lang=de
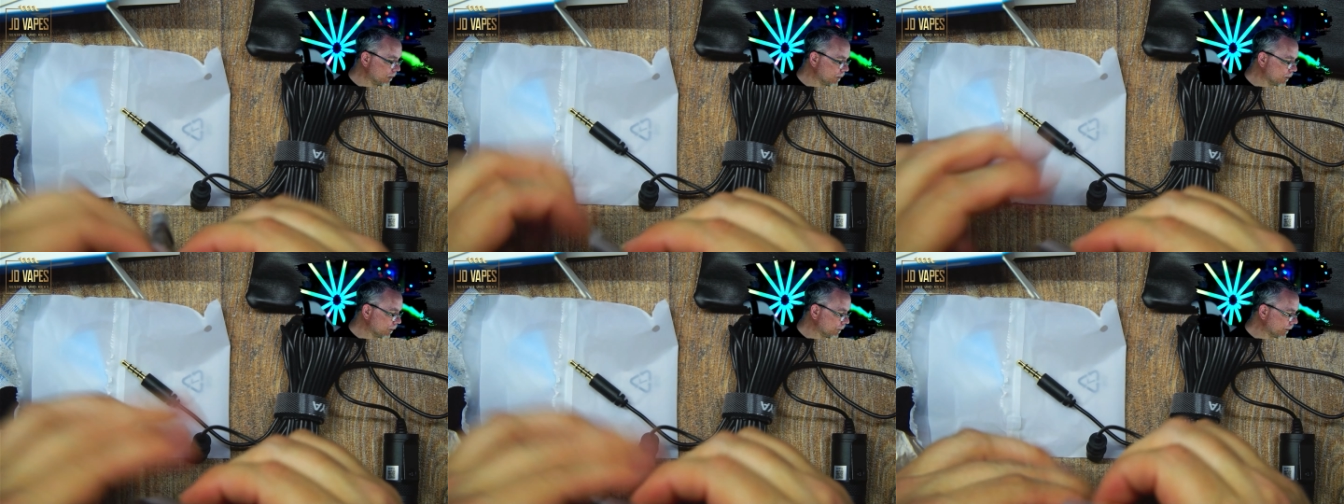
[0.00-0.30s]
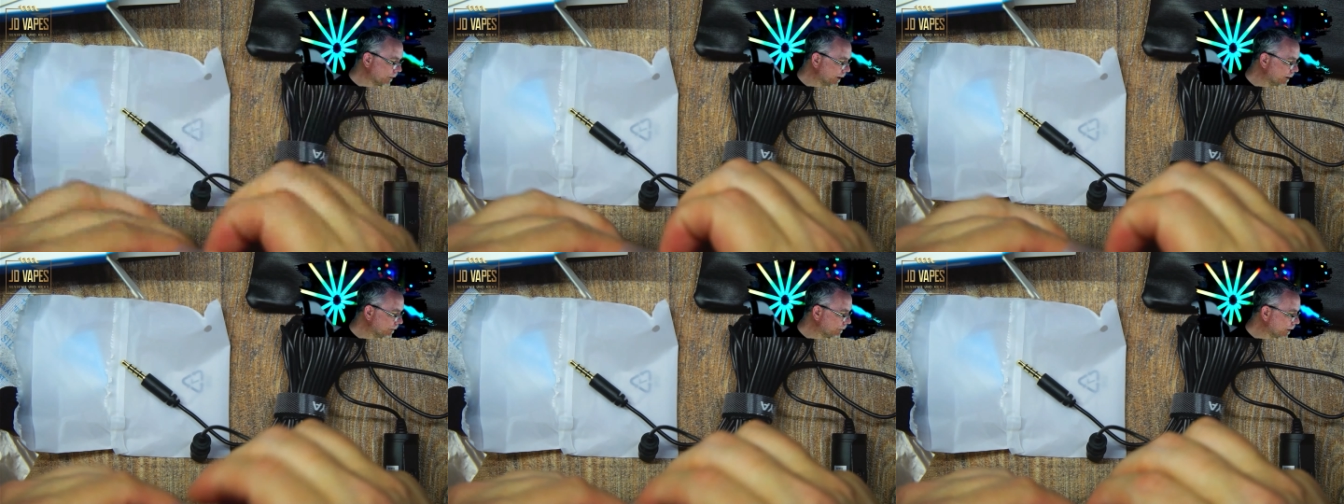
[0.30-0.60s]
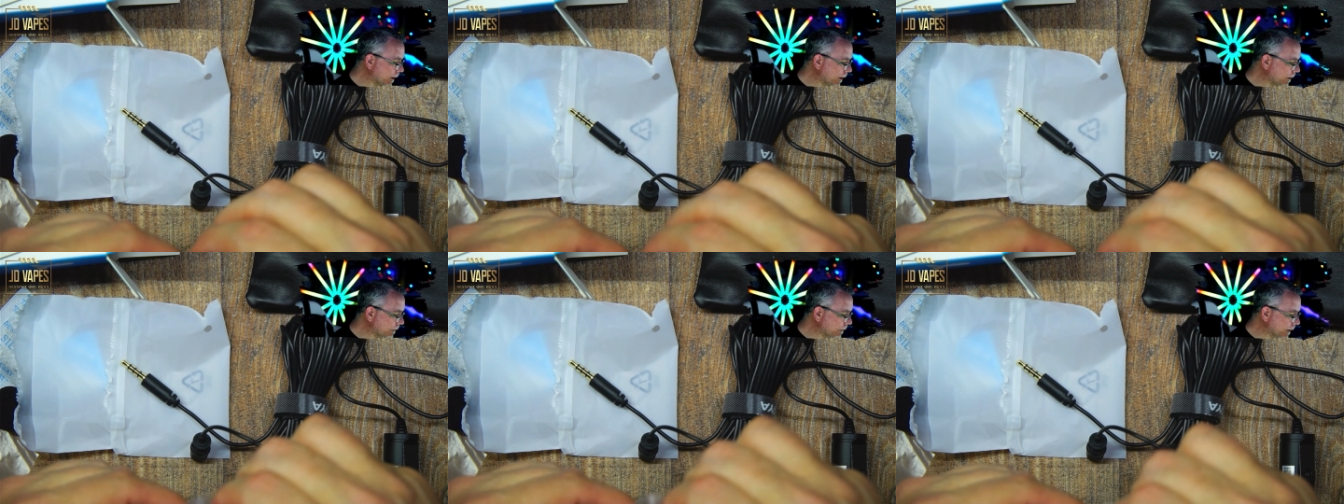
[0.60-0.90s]
Die brauchen wir
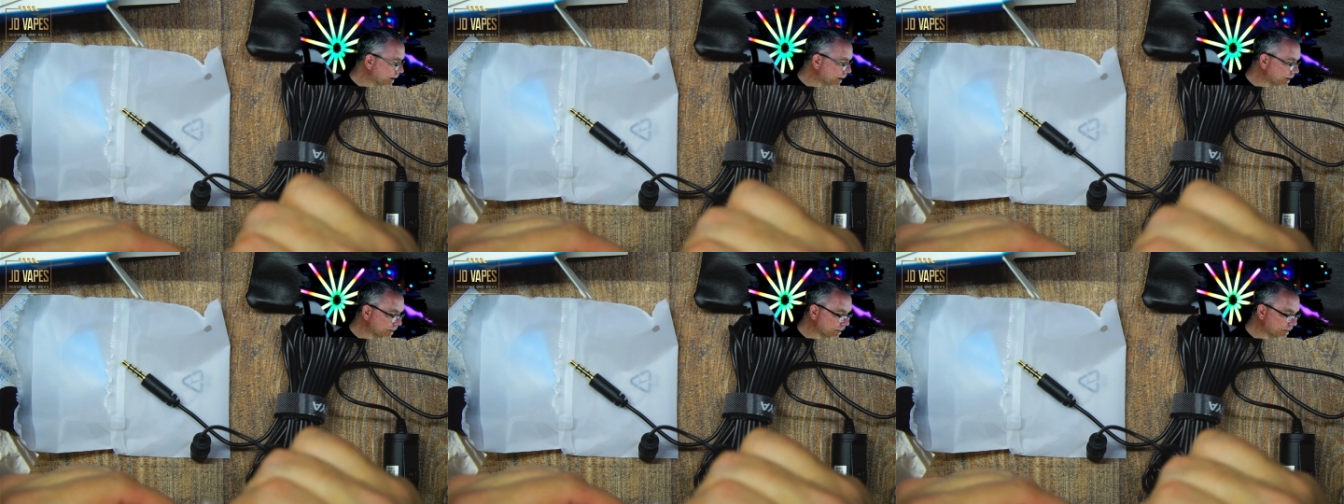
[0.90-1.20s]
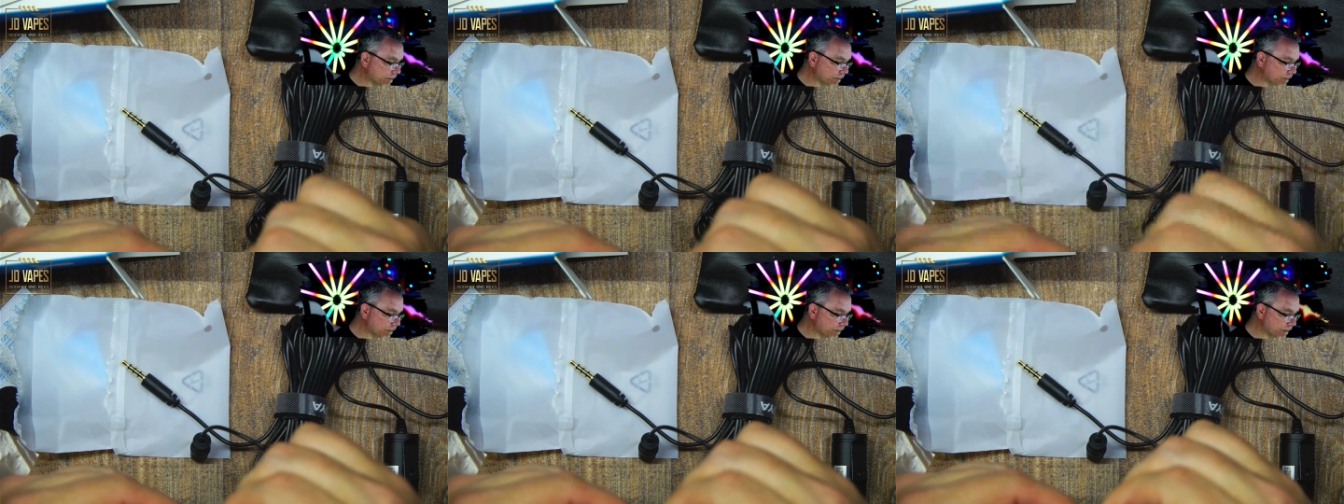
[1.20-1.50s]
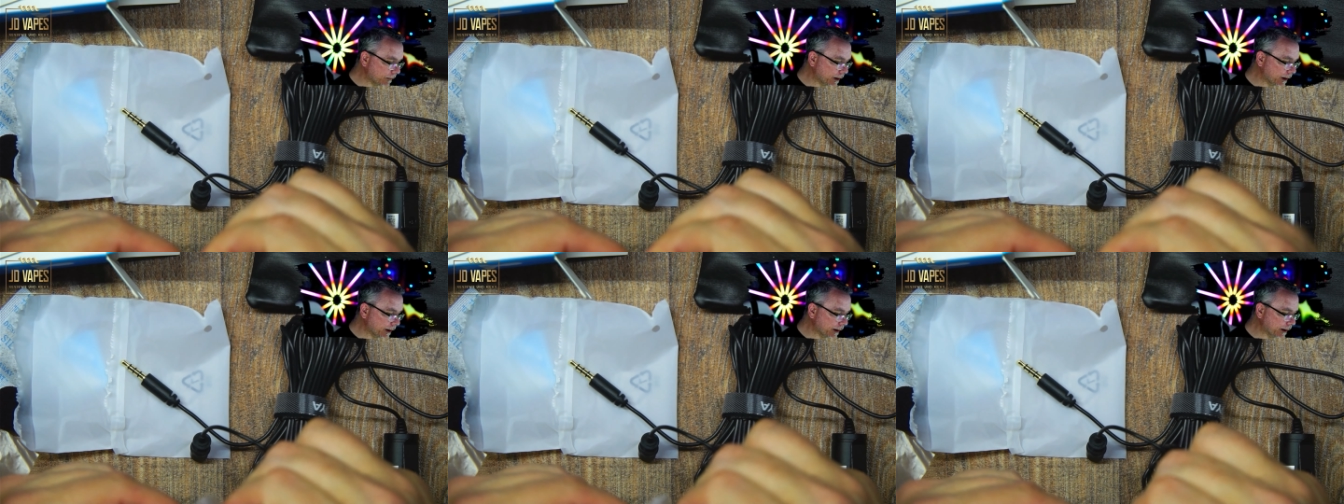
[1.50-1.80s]
auf jeden Fall,
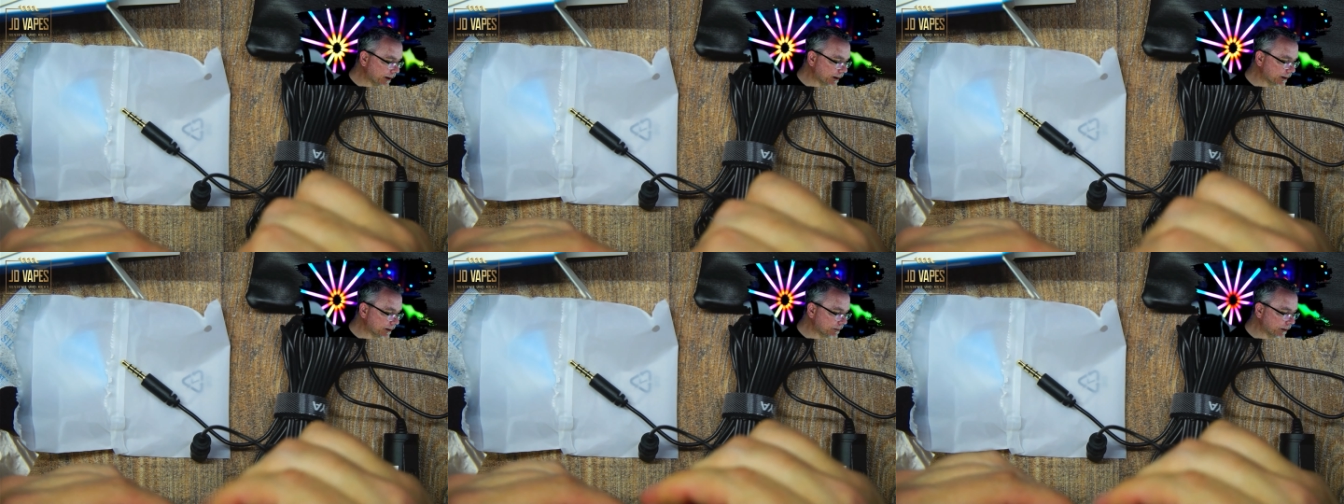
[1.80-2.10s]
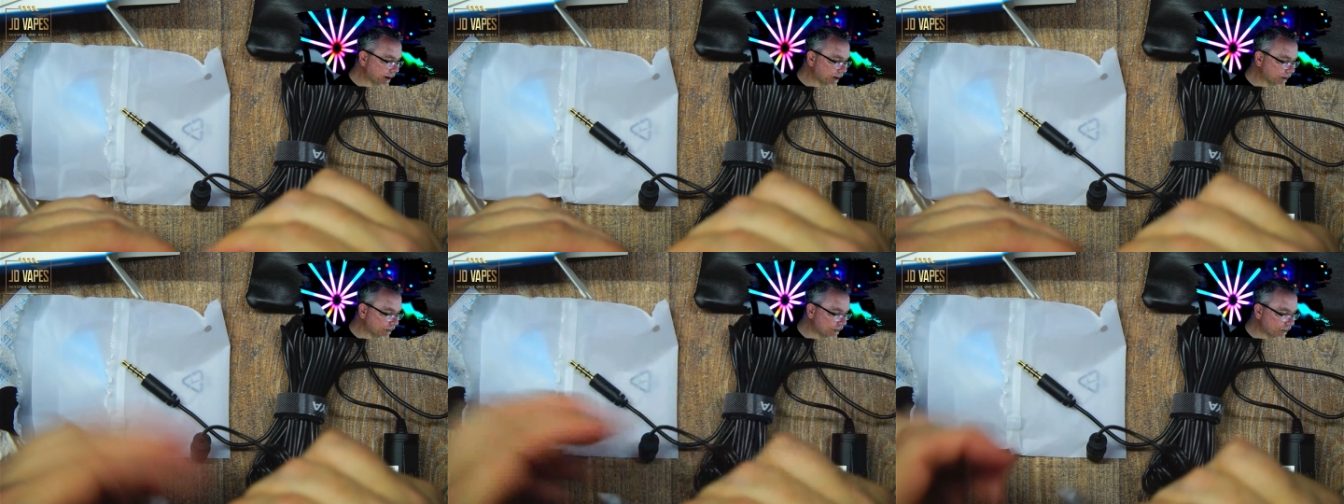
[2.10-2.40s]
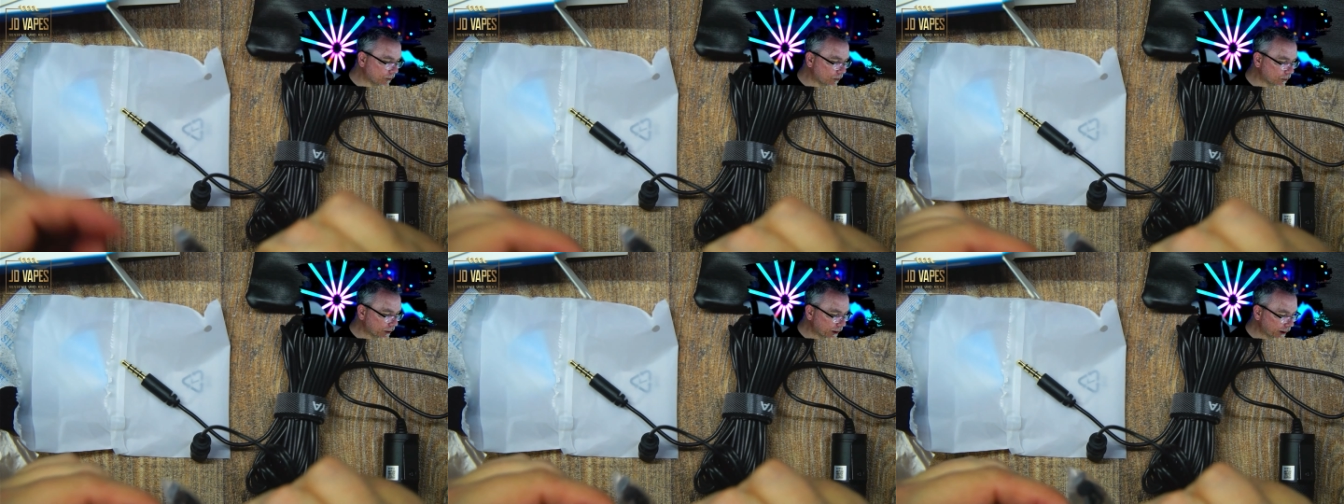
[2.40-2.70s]
weil wenn ich
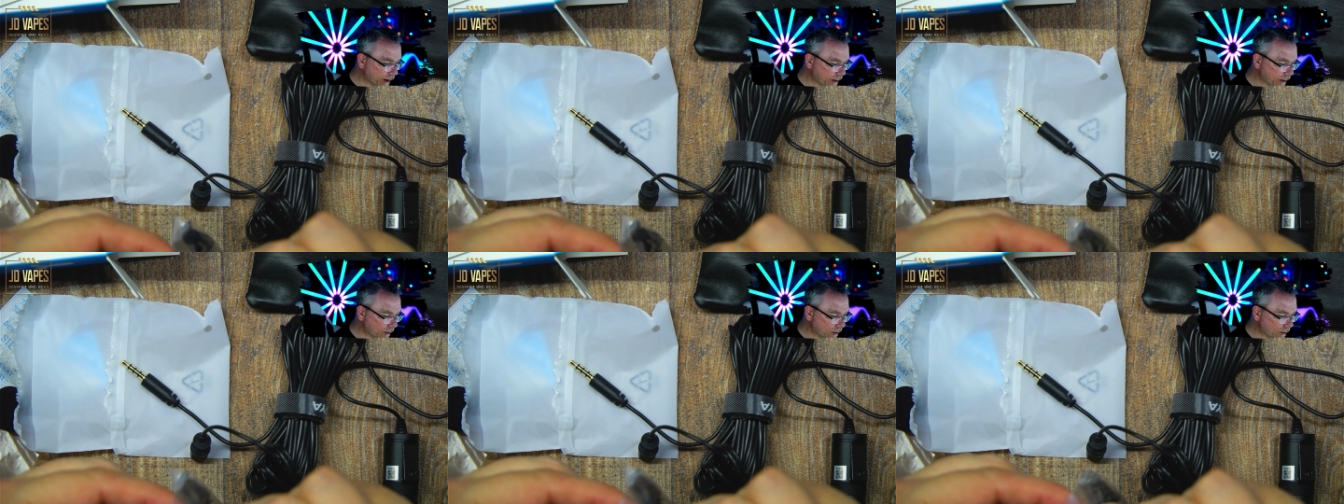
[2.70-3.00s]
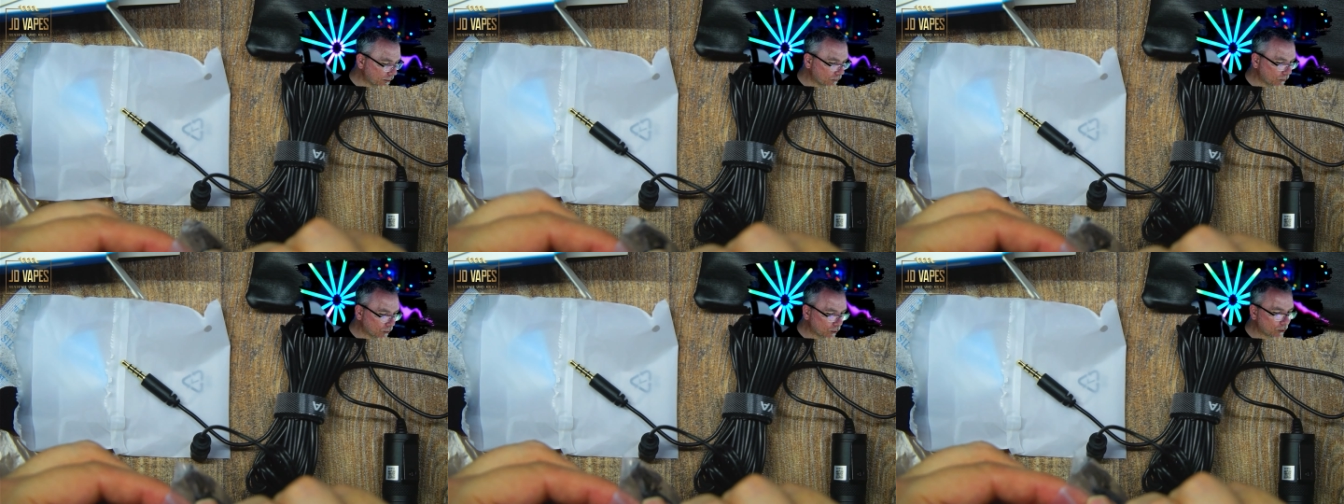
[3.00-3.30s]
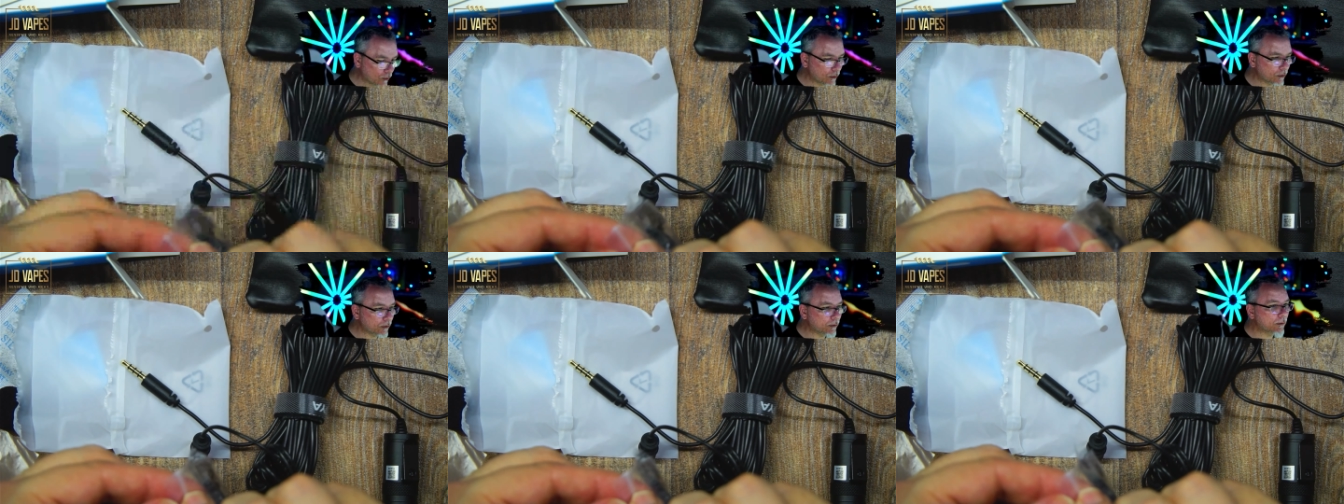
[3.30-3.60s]
das Mikrofon jetzt
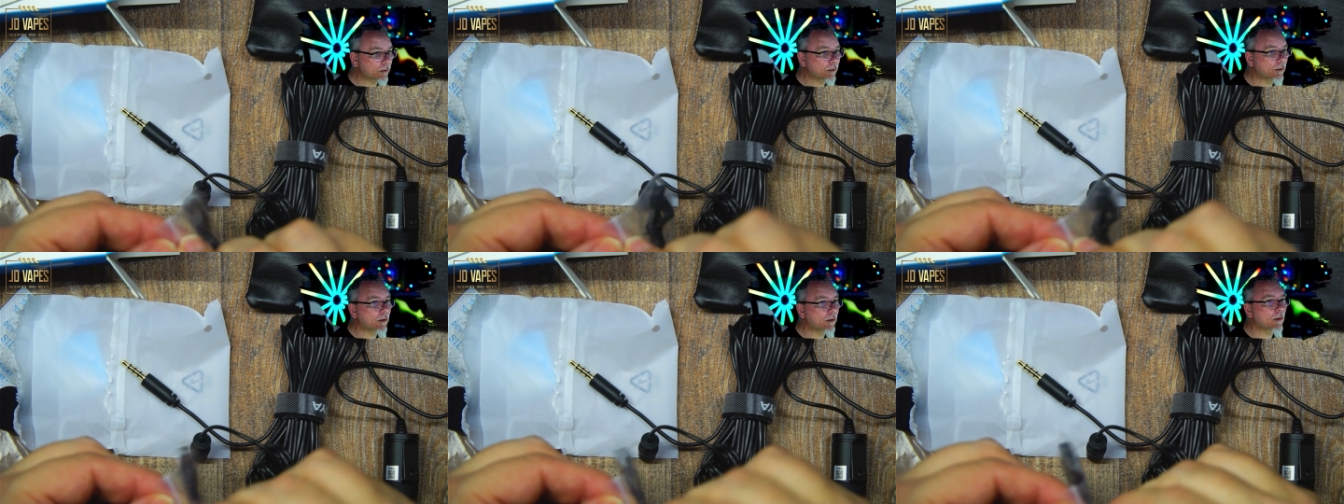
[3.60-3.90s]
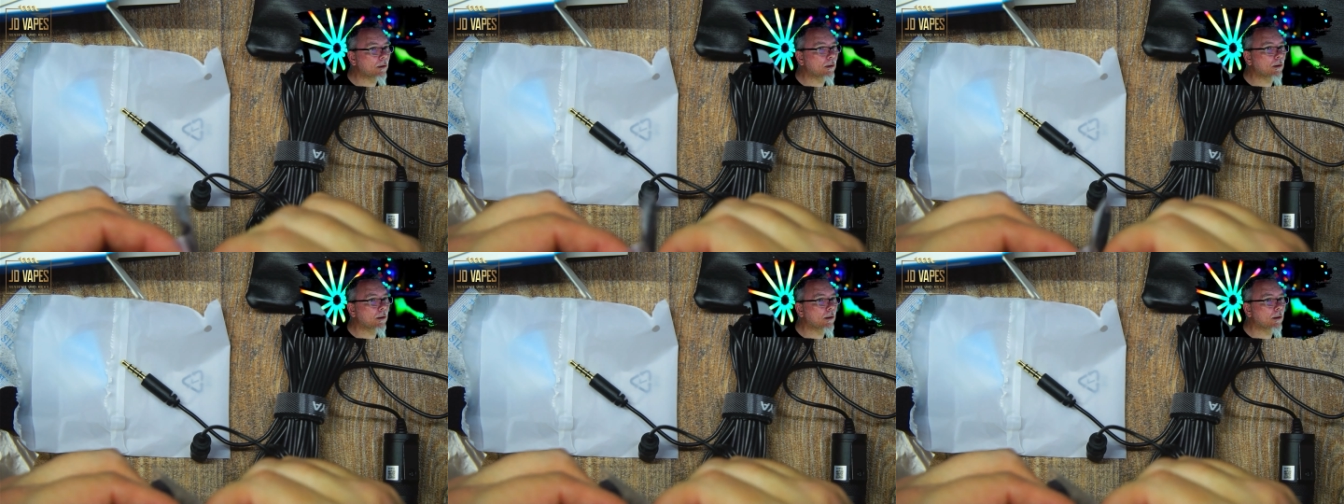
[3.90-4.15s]
irgendwo